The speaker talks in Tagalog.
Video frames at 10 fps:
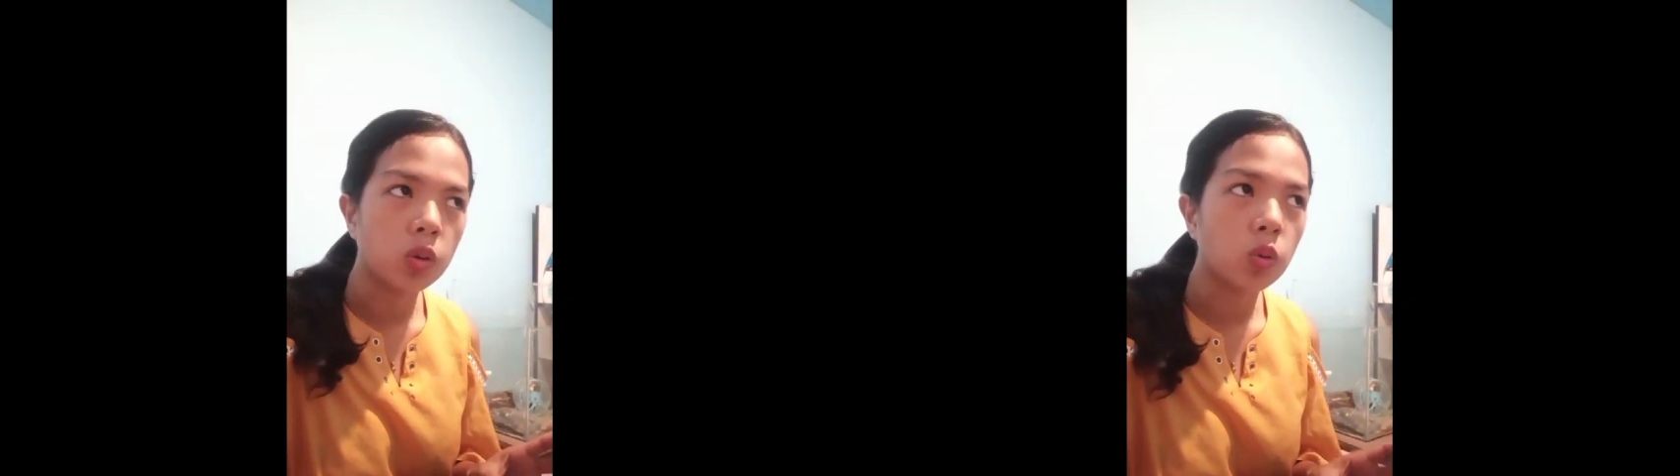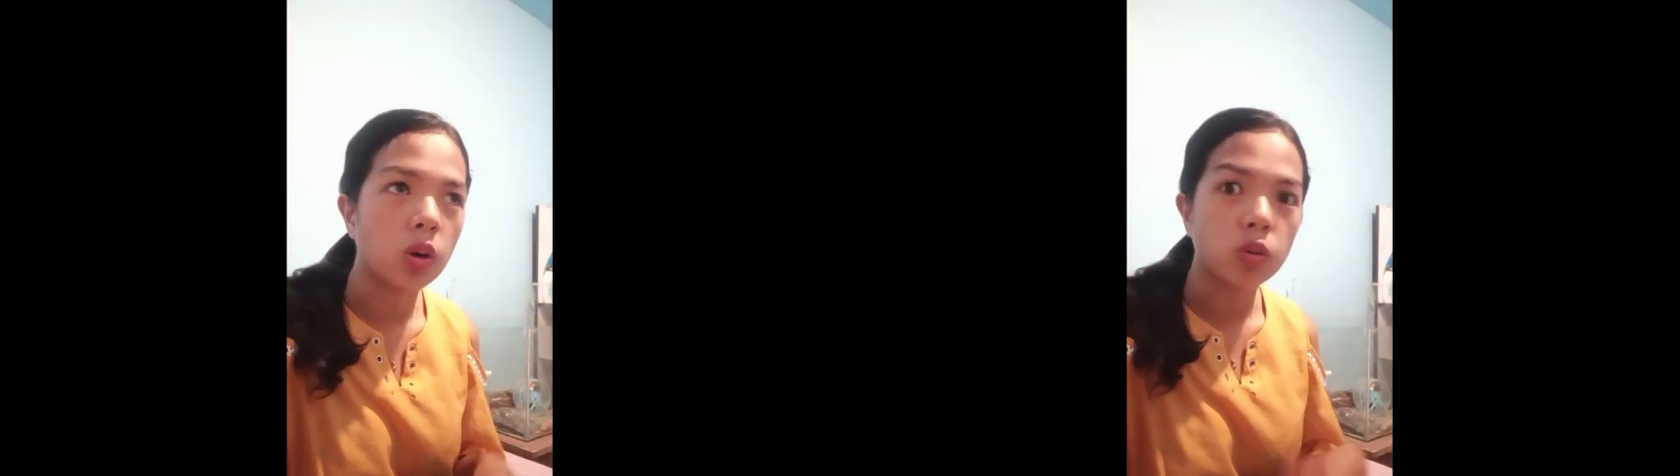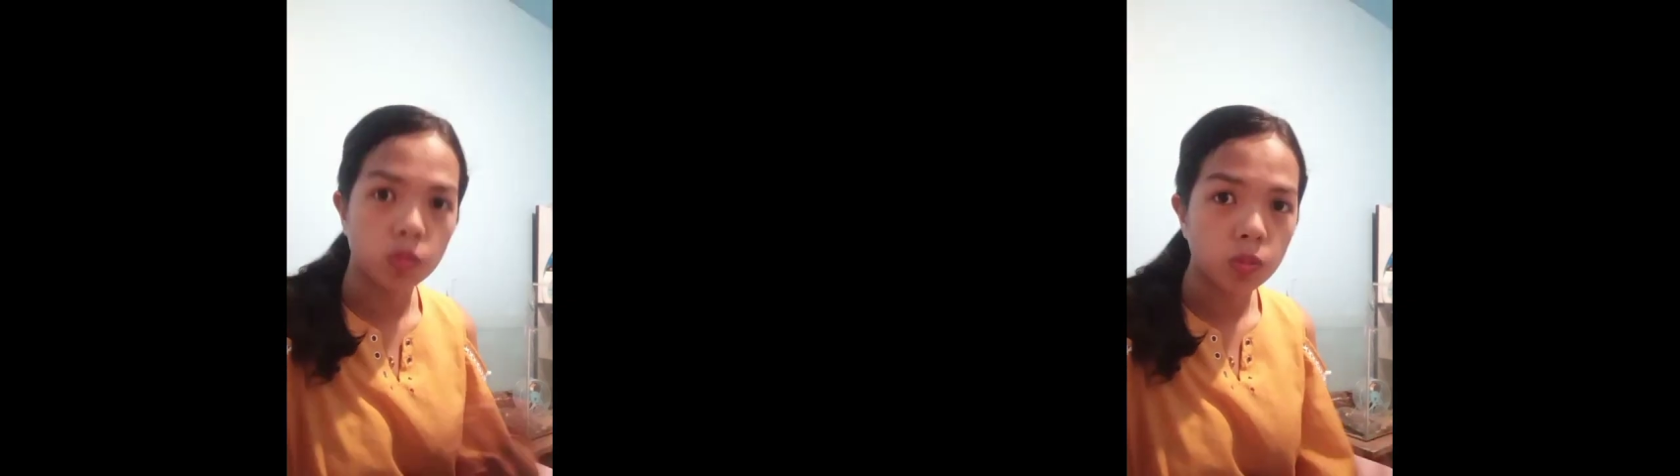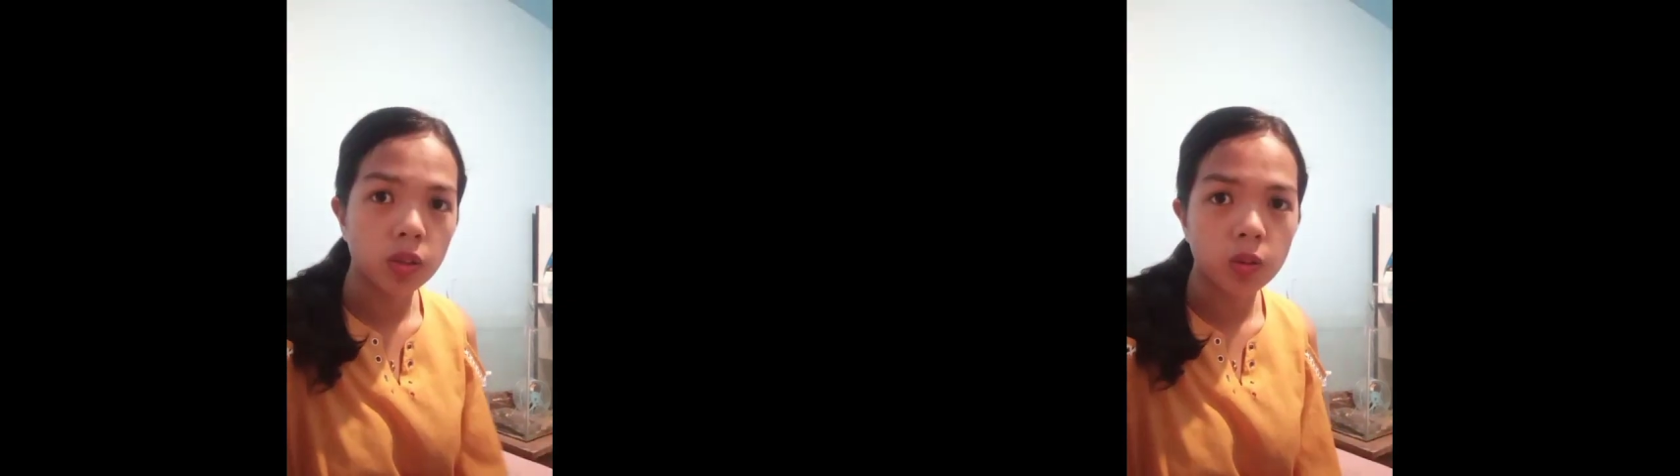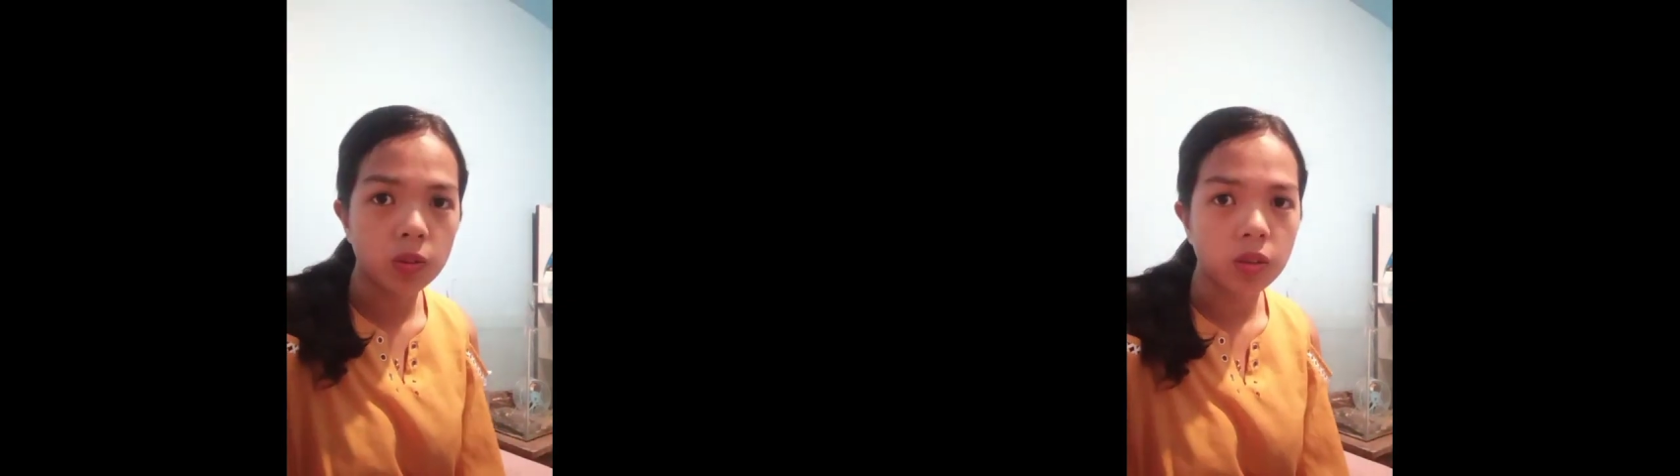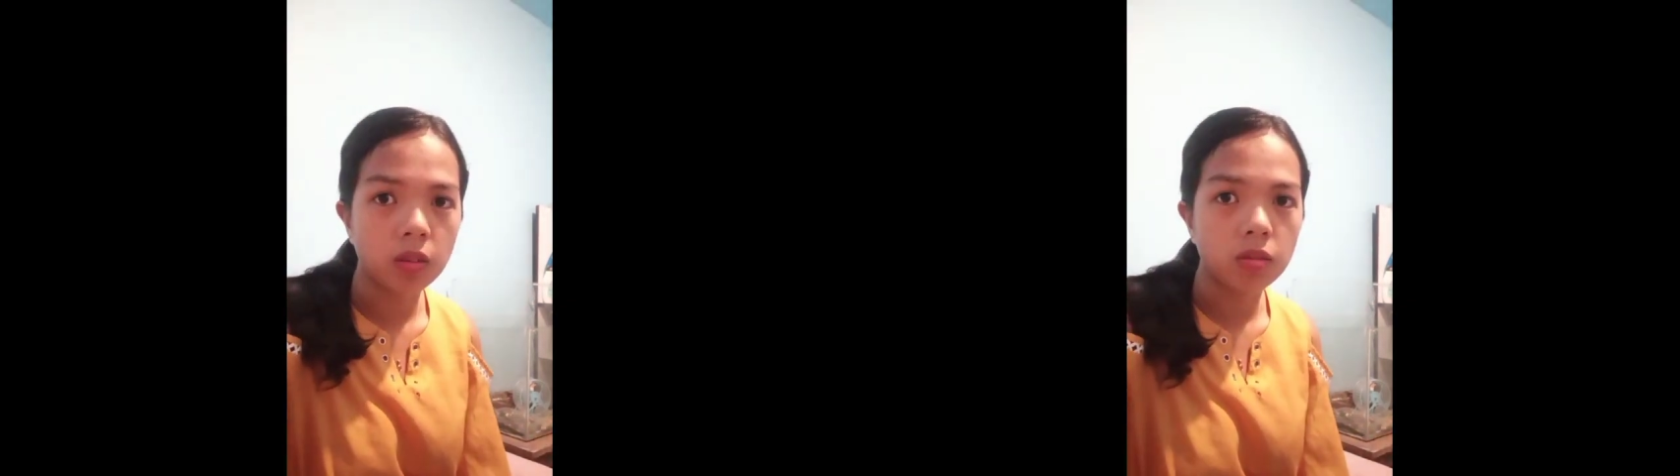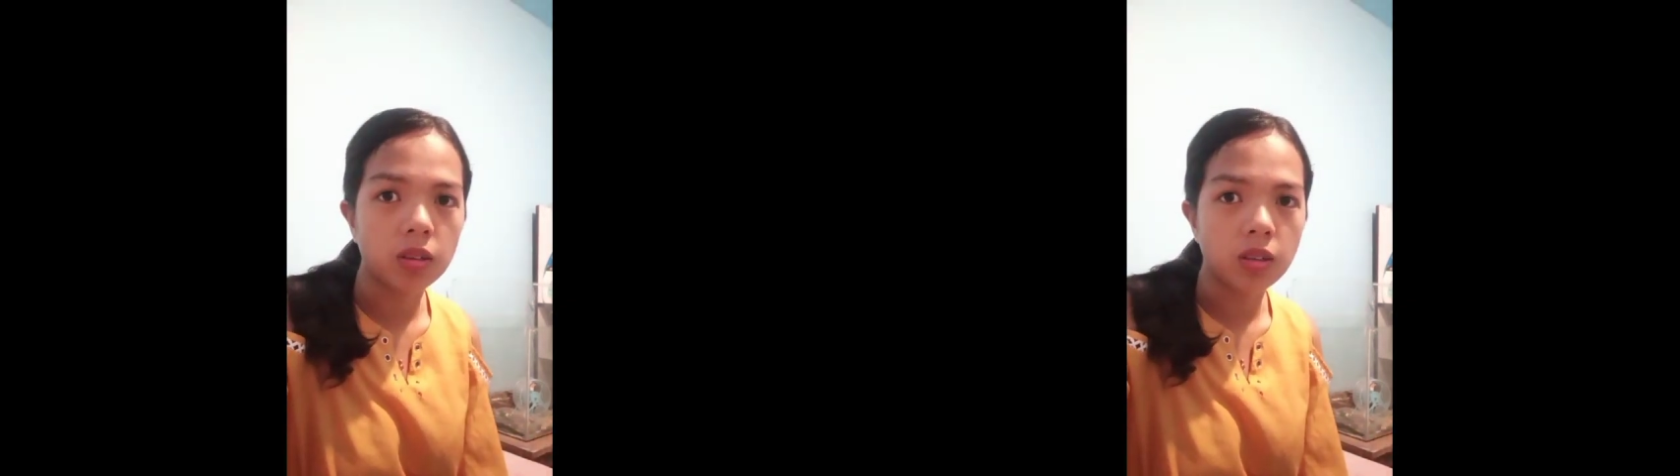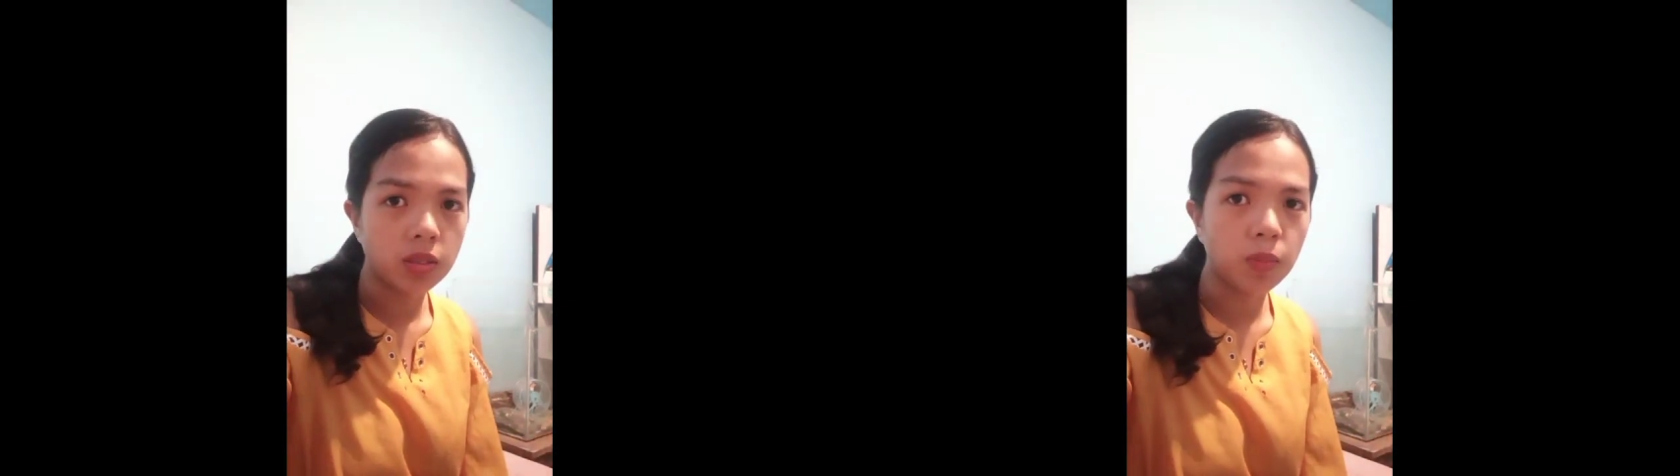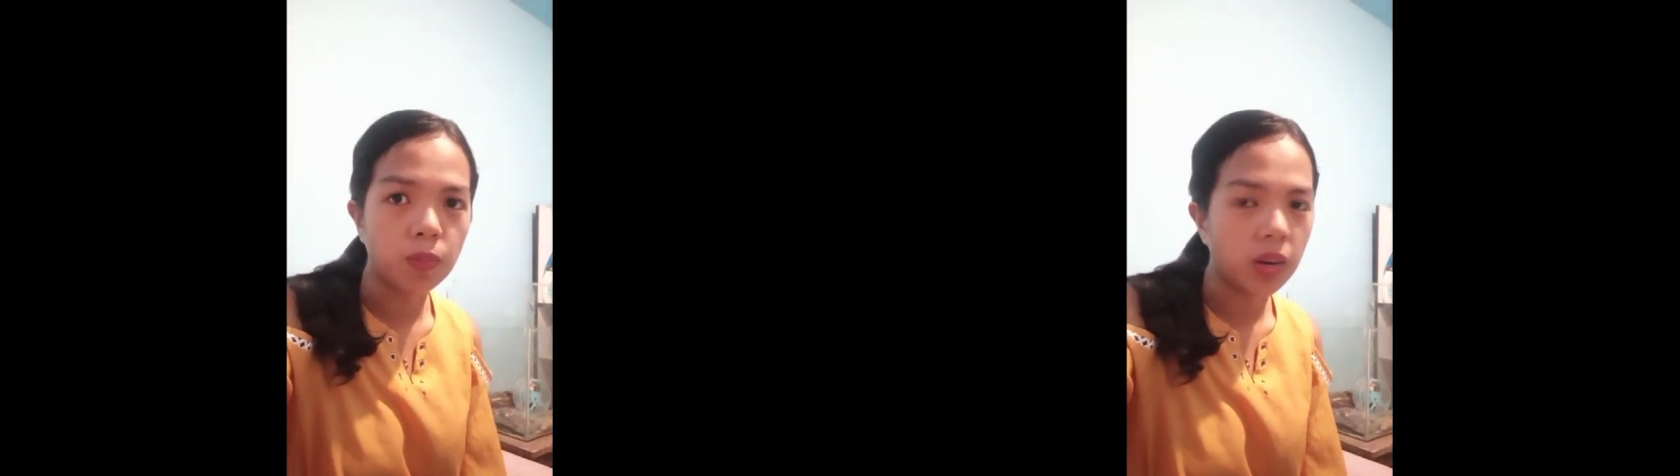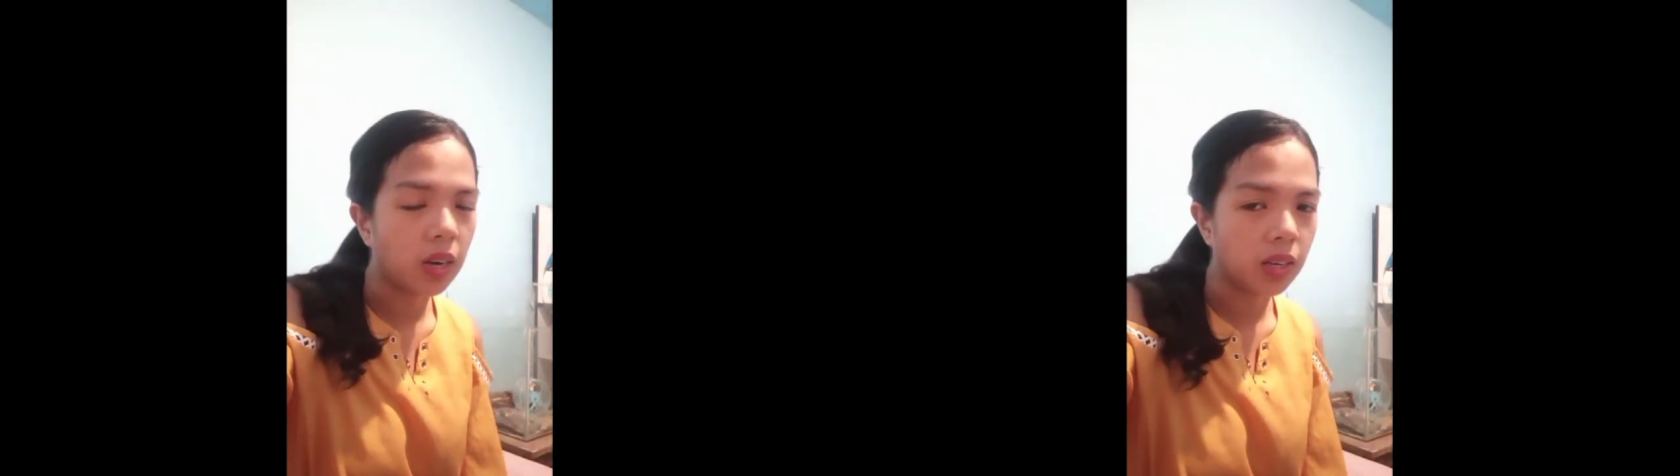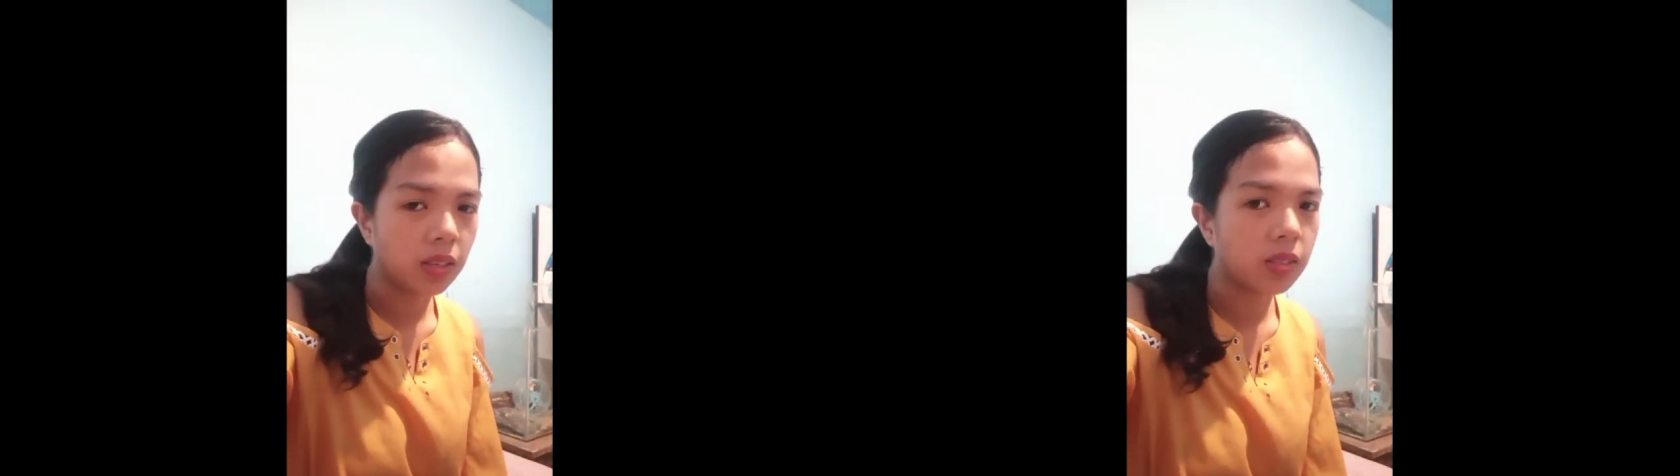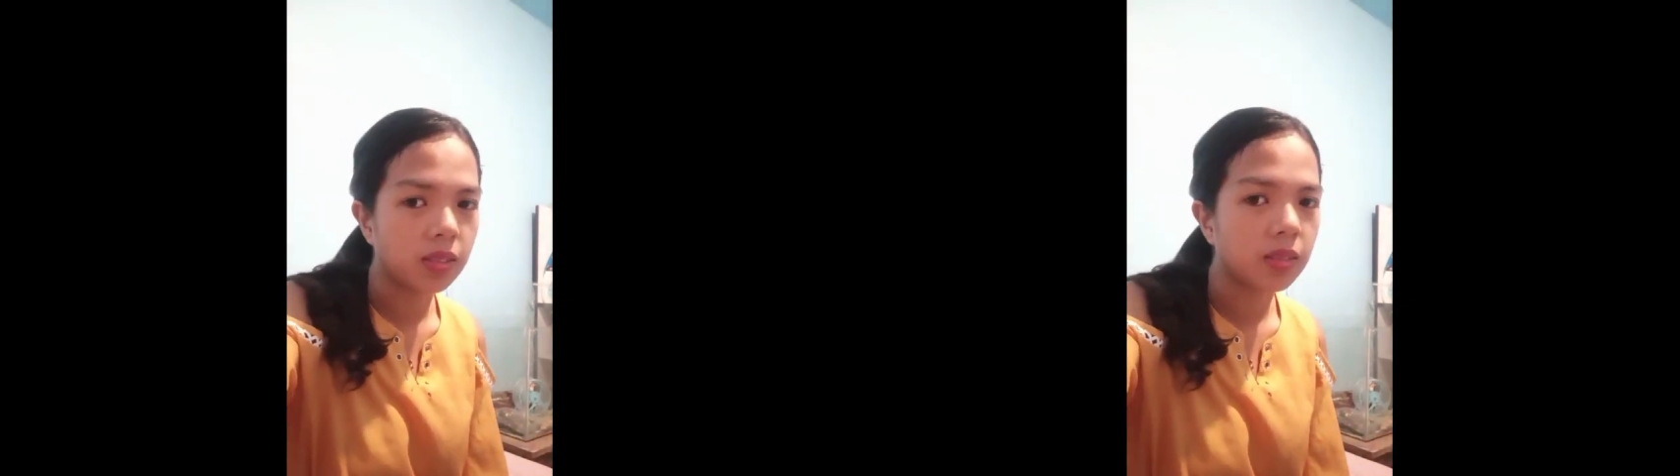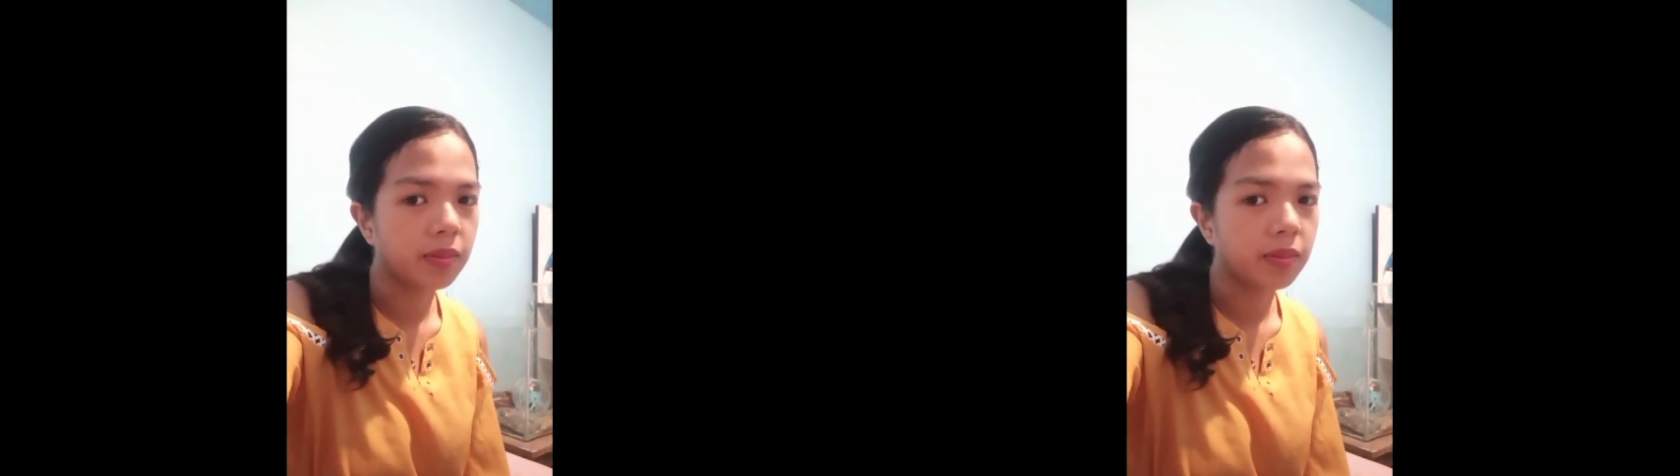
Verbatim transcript: no agsublinton santo na isim pa guys.